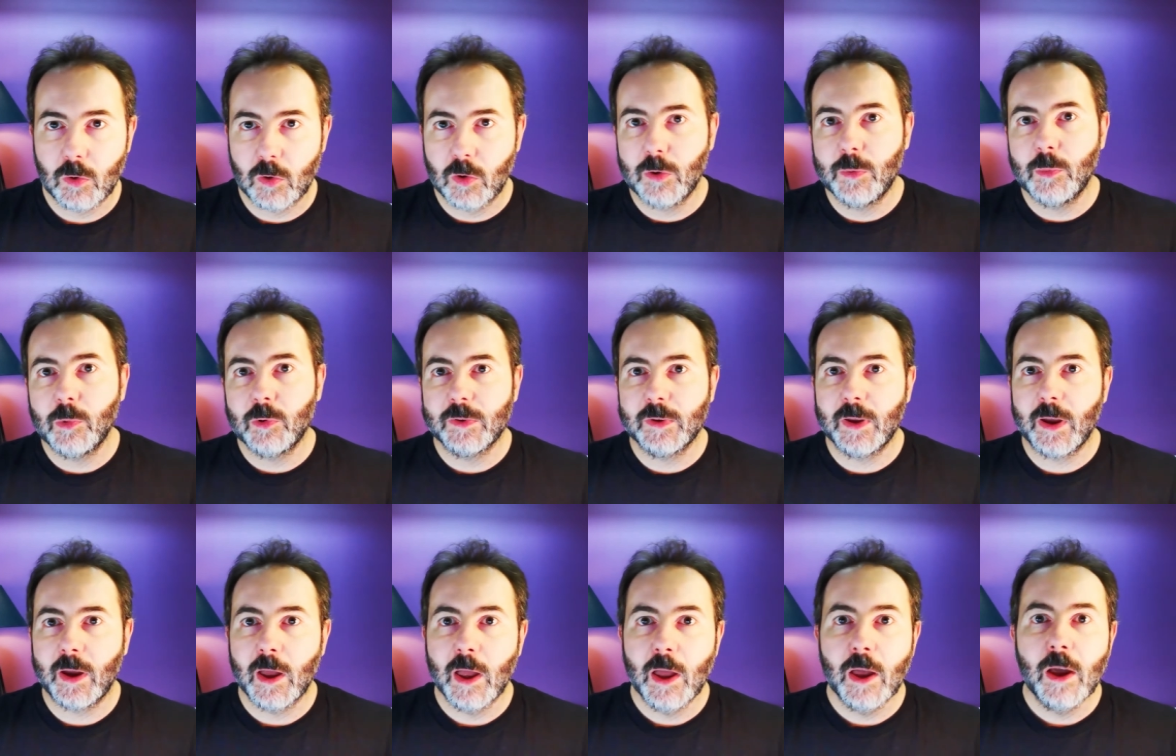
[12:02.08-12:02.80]
en
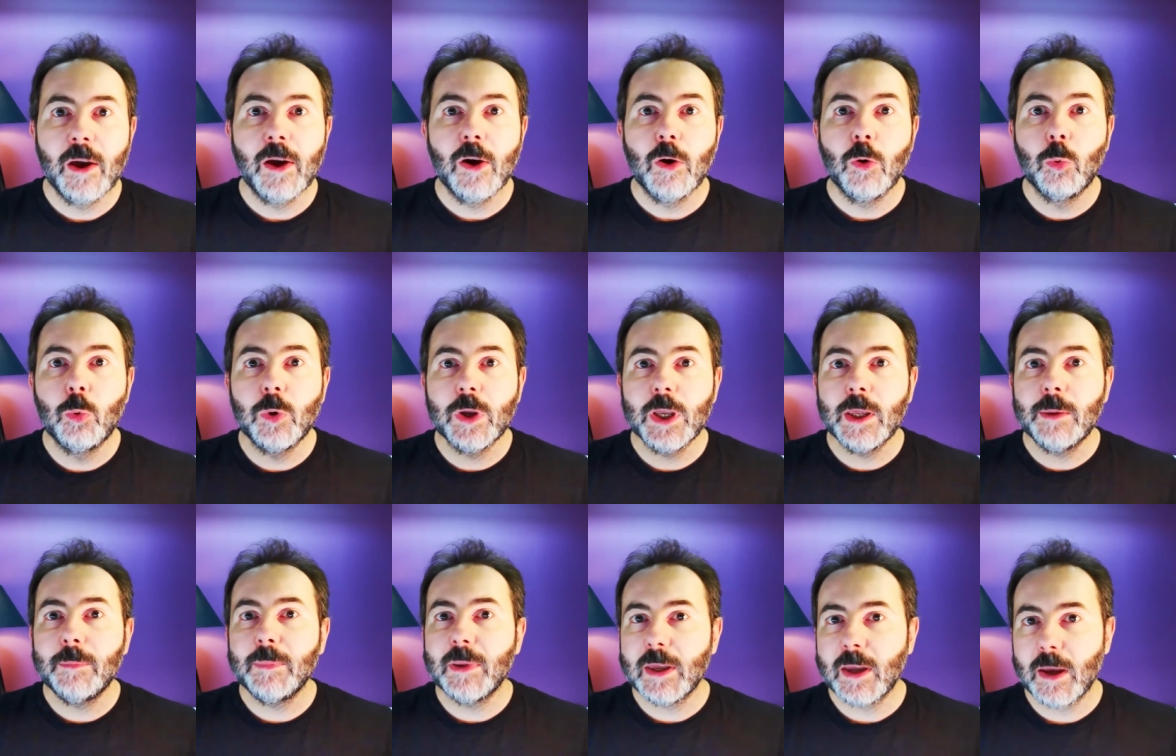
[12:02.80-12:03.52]
commentaire,
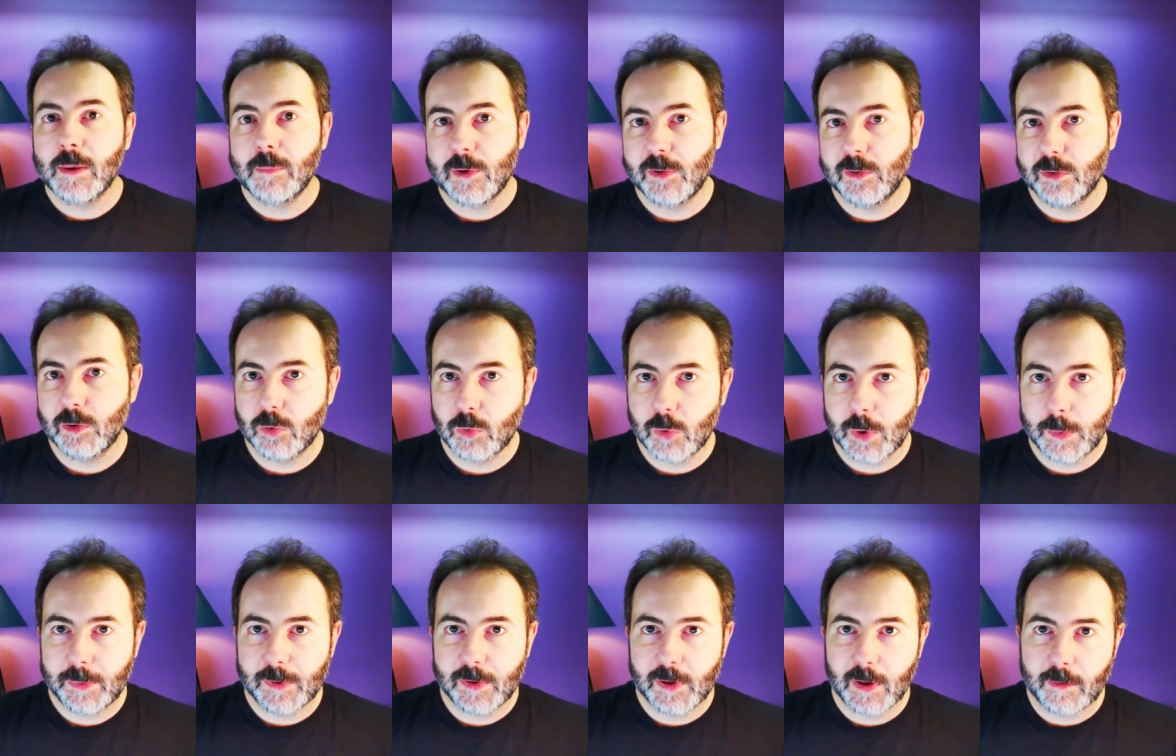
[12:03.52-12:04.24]
oui, mais Amazon
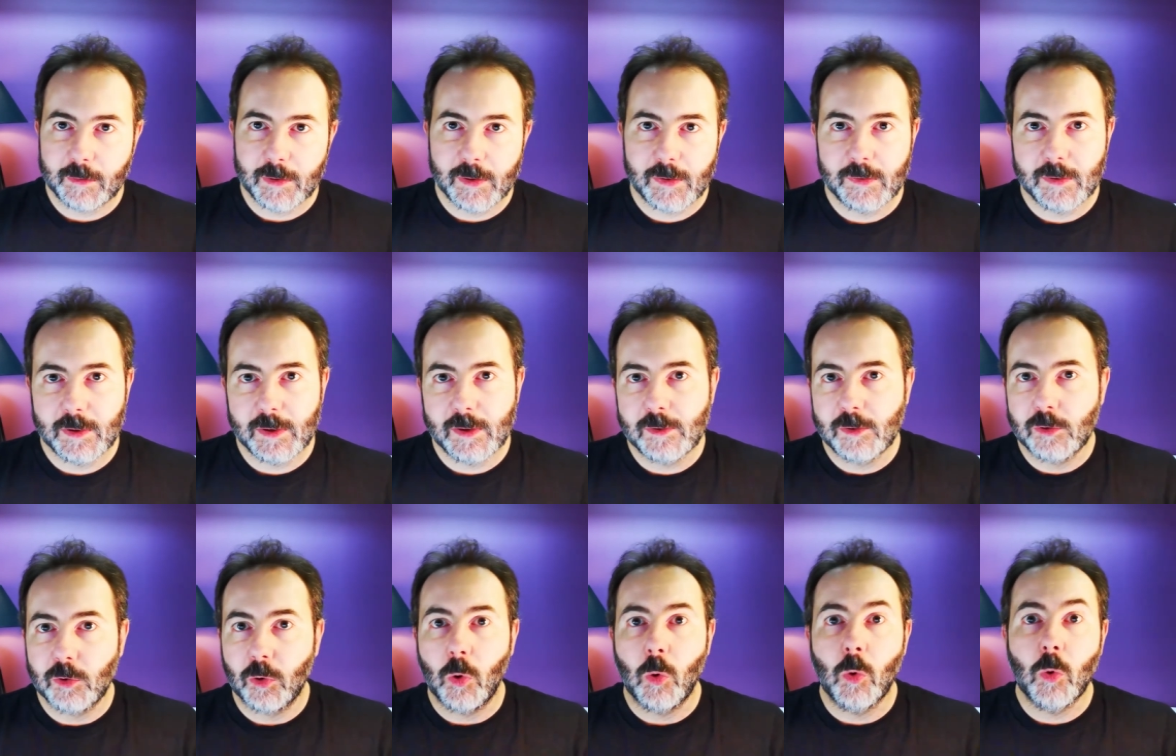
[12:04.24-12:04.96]
Web
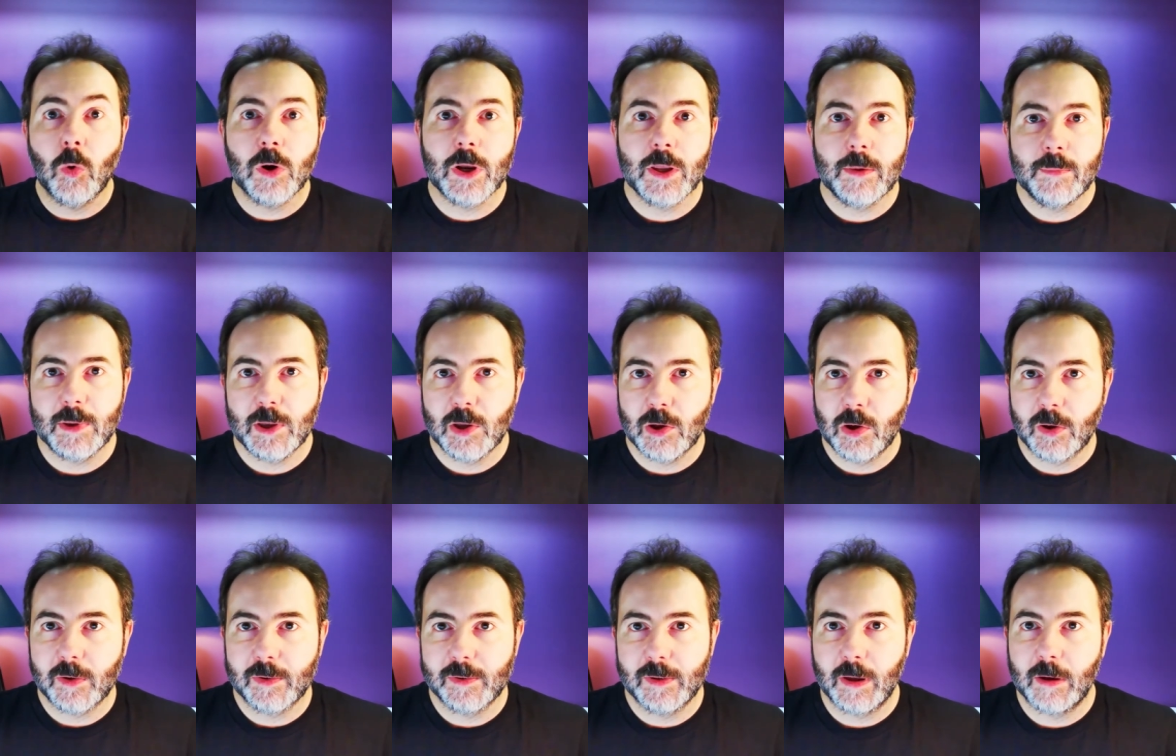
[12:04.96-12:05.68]
Services ont les
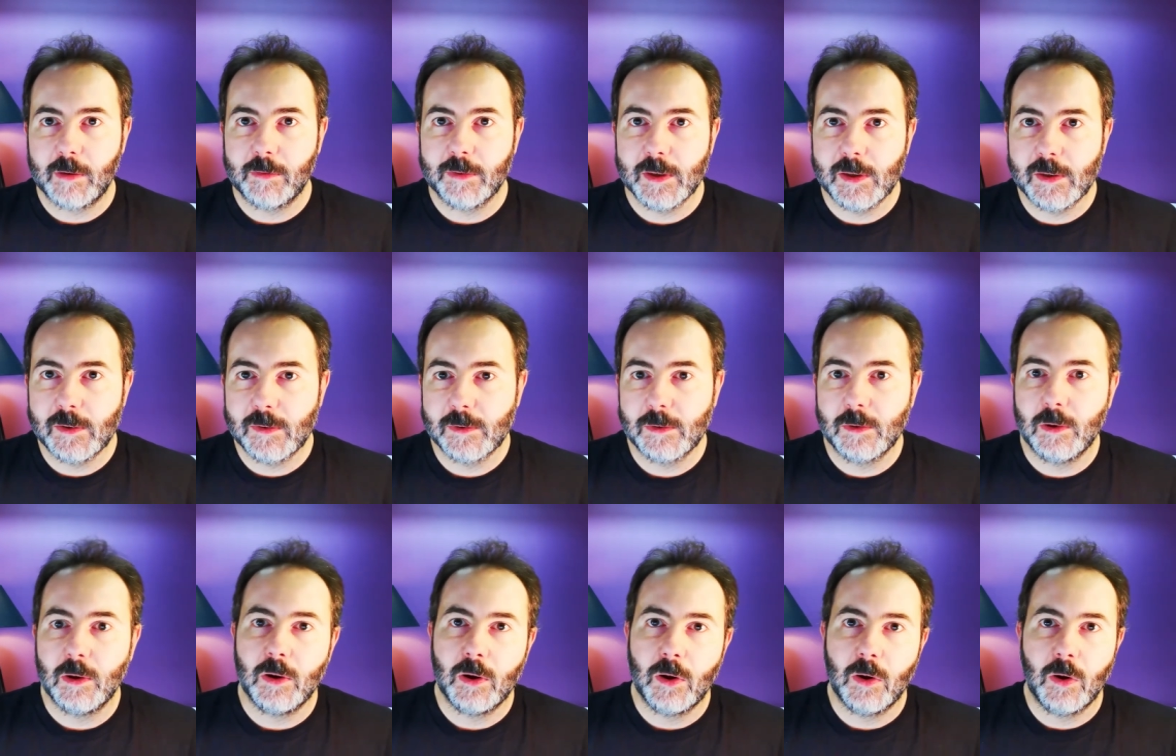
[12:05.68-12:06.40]
meilleurs
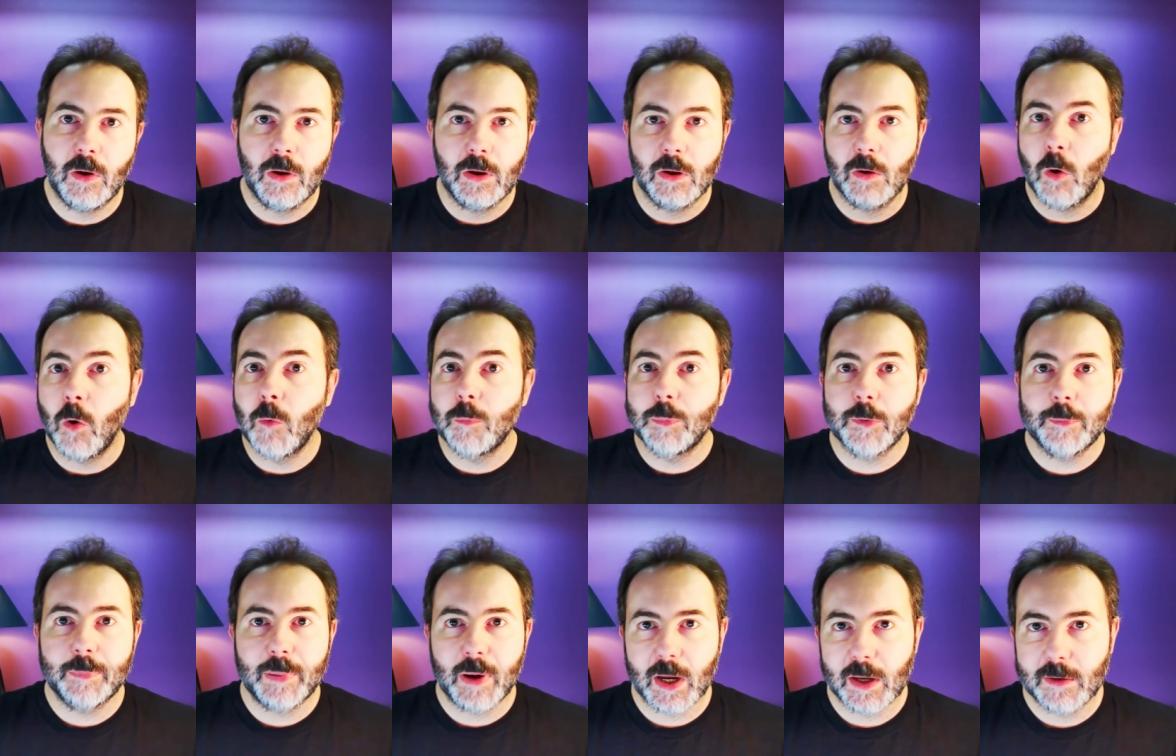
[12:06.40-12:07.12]
services, euh, on
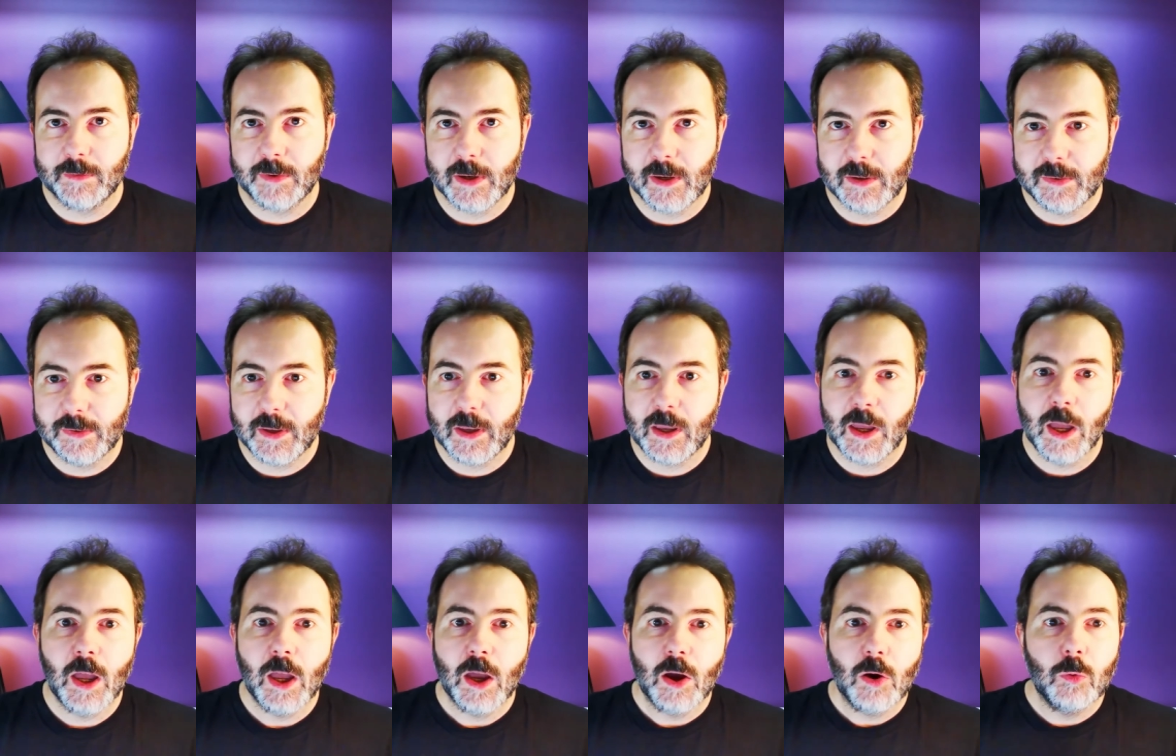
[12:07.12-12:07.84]
peut pas
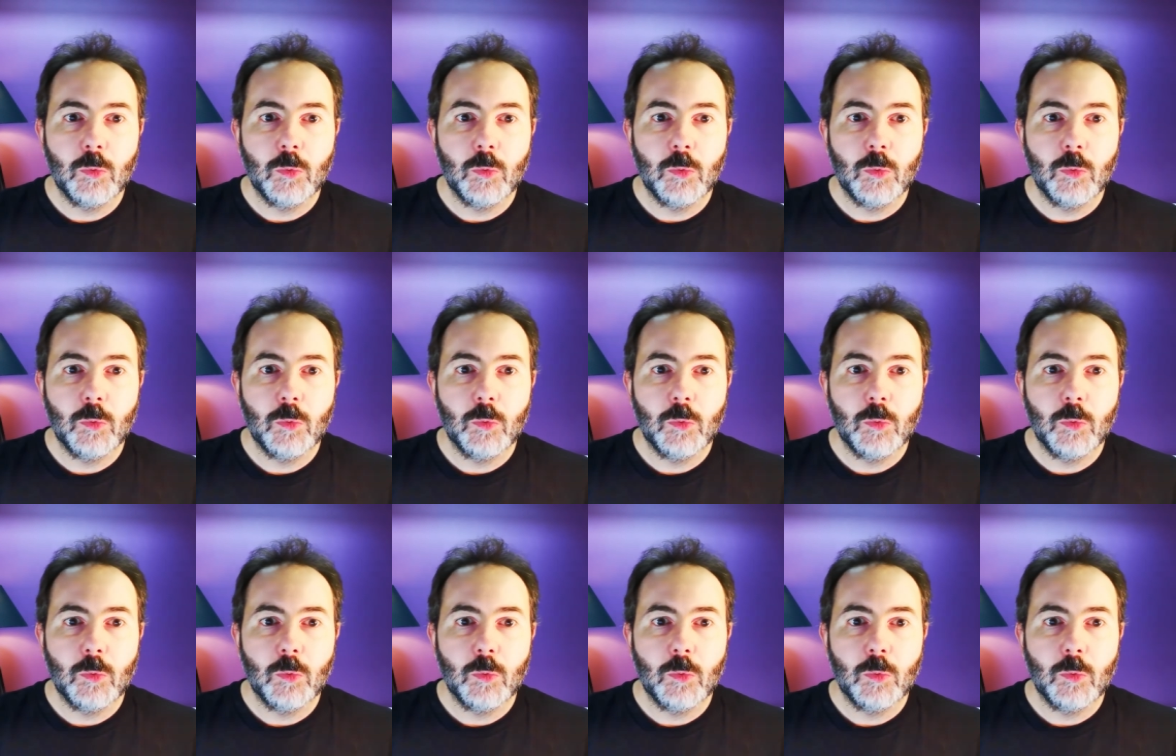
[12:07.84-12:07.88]
rivaliser.